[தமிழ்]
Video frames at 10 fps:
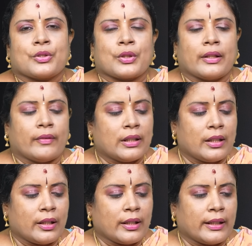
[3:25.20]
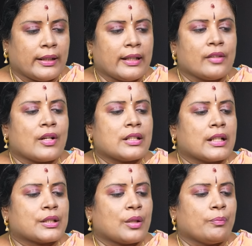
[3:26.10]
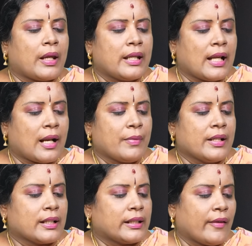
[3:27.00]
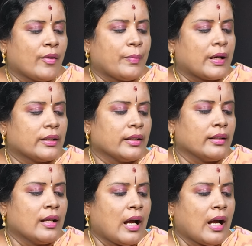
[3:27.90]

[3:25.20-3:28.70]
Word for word: ஸோ அதை வந்து இந்த இன்ஃப்ராஸ்ட்ரக்சர் மெயினாக நம்ம எதுக்கு தேவைப்படுது